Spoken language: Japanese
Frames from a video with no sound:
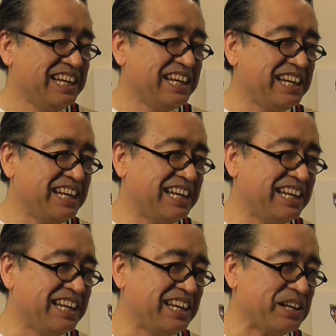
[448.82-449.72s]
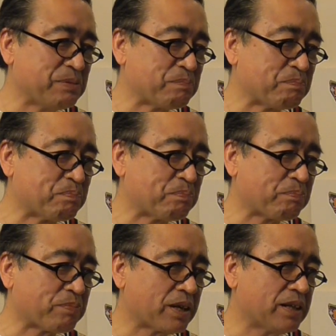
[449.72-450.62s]

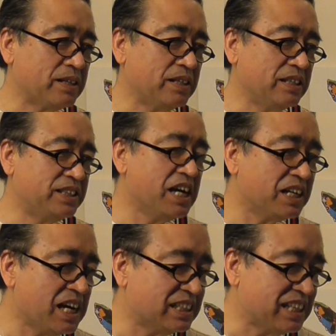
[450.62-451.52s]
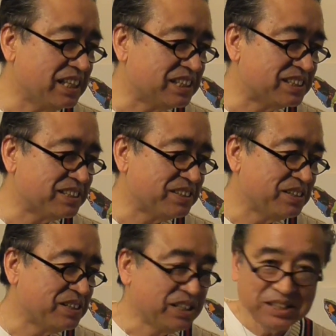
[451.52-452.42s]
えー、チャンカガさんです
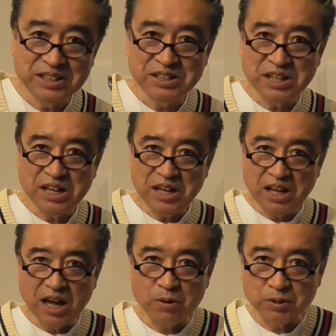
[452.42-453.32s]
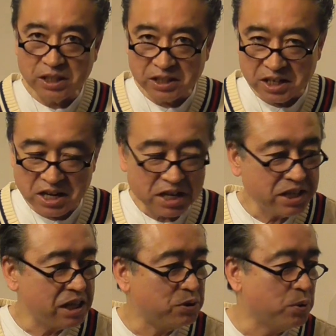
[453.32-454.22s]
函館からあ
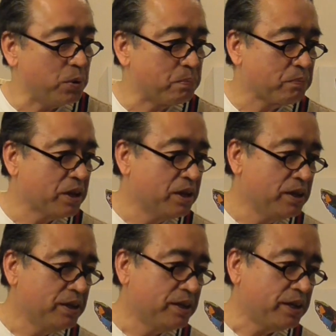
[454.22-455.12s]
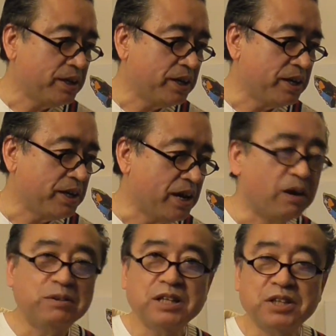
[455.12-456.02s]
りがとう、
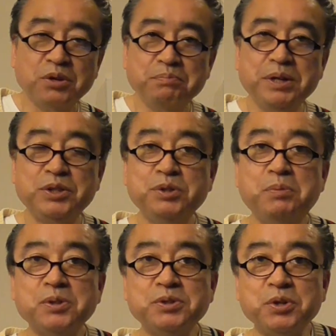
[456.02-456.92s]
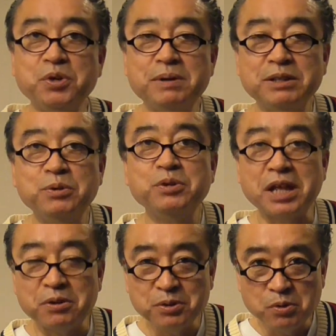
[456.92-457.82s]
えー、函館のビッグボスの評判どう
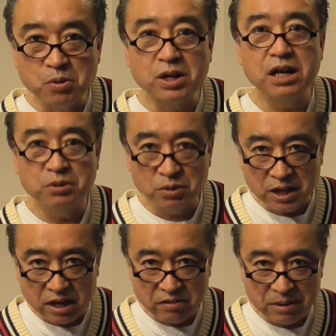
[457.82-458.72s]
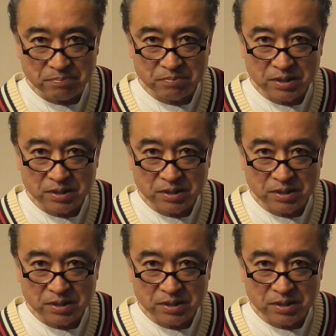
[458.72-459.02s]
なの北海道内は